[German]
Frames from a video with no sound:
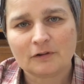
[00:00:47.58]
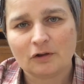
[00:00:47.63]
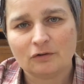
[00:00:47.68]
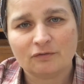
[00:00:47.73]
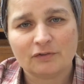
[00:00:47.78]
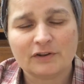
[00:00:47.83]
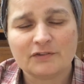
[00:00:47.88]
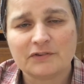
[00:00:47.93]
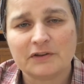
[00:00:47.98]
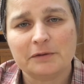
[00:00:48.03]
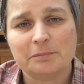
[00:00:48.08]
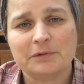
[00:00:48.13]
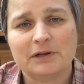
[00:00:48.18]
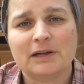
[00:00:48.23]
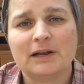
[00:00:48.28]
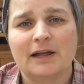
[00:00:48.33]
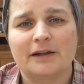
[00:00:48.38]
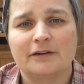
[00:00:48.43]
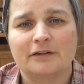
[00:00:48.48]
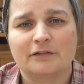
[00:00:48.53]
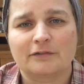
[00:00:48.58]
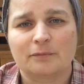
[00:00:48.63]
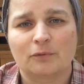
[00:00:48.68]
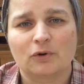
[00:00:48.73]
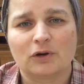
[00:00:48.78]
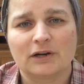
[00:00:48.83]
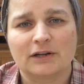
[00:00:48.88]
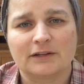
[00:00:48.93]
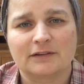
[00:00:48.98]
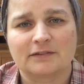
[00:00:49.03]
Und weil es eben ein kleiner
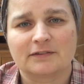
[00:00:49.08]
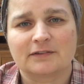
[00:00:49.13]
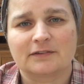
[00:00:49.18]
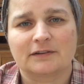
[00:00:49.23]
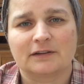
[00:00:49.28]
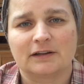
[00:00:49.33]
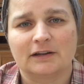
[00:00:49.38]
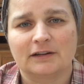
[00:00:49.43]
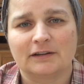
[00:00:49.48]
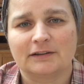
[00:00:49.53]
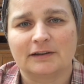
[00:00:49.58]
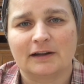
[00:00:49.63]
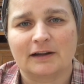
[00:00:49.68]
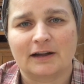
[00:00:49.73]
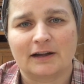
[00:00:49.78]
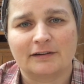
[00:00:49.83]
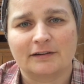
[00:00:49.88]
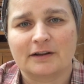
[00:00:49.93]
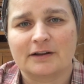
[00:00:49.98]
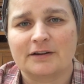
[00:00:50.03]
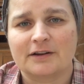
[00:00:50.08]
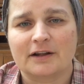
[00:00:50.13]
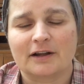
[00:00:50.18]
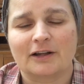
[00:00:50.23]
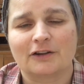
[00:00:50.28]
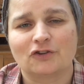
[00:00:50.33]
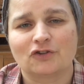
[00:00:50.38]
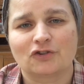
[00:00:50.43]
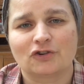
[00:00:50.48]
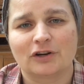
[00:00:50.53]
Zwuckel ist, äh, der kann dann da
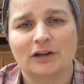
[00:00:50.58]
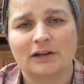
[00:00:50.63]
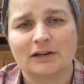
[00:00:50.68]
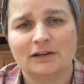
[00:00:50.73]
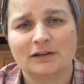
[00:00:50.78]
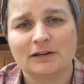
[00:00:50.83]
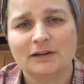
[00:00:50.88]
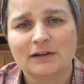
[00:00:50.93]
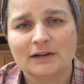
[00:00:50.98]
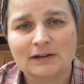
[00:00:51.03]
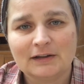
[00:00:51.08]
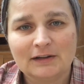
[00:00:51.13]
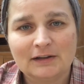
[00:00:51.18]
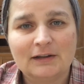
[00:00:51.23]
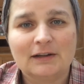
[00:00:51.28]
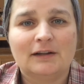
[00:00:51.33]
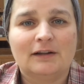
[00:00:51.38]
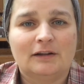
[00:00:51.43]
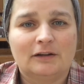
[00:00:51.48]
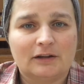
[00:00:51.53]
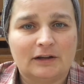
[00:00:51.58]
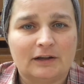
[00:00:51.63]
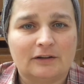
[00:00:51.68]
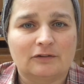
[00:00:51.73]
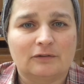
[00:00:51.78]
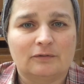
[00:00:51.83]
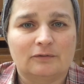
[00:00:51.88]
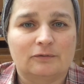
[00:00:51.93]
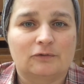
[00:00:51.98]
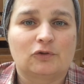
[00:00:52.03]
ganz schnell
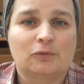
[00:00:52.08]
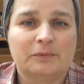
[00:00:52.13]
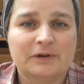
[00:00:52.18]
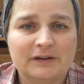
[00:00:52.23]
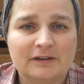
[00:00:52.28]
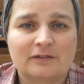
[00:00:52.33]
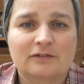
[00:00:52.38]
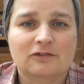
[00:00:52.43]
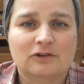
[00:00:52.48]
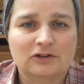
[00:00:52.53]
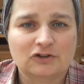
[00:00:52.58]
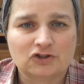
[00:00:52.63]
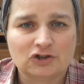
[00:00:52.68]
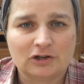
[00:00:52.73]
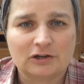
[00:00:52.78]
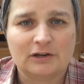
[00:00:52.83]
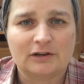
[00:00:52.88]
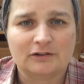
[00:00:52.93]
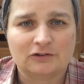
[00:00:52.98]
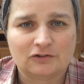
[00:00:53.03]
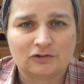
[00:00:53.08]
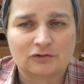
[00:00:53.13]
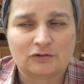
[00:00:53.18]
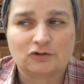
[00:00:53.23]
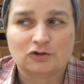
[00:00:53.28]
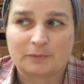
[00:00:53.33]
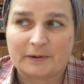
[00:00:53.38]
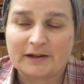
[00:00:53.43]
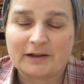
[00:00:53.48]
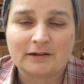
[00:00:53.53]
äh, zumindest äh, sch äh,
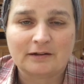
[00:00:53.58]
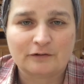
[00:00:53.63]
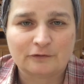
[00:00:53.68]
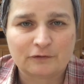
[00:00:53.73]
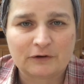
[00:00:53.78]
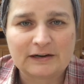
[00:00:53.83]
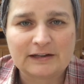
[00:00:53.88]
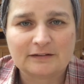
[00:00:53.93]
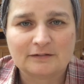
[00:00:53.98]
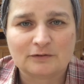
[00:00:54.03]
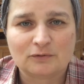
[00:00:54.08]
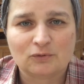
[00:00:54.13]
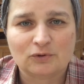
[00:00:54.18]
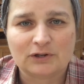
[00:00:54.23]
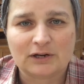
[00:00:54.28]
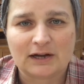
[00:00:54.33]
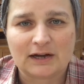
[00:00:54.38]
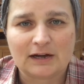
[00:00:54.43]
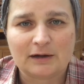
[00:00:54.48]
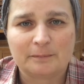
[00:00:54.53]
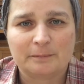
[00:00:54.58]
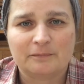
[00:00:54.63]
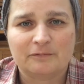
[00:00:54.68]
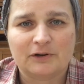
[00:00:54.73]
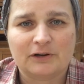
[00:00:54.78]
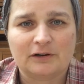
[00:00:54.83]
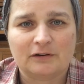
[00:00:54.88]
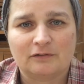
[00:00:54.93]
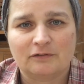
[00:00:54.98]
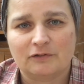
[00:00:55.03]
schwerere Verletzungen haben,
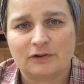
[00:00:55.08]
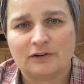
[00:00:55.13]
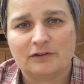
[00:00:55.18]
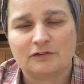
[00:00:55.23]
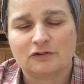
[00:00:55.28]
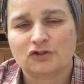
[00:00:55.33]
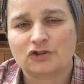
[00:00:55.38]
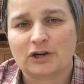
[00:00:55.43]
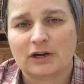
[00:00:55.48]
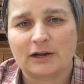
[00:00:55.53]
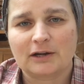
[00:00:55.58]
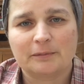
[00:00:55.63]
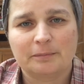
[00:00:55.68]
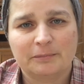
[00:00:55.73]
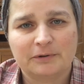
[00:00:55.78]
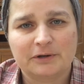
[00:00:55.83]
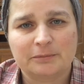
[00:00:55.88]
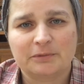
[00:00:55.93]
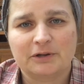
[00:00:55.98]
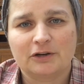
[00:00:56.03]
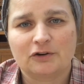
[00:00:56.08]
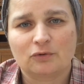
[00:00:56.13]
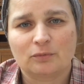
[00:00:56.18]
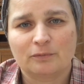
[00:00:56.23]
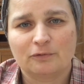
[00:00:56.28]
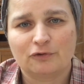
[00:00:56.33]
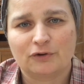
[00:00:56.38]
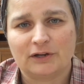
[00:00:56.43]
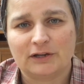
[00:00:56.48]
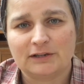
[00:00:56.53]
wenn, wenn dieser Schrank mit dem Kind
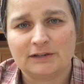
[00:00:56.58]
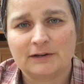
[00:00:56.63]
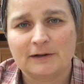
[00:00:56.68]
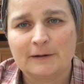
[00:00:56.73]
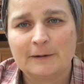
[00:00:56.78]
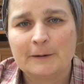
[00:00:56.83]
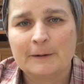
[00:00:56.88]
umfällt.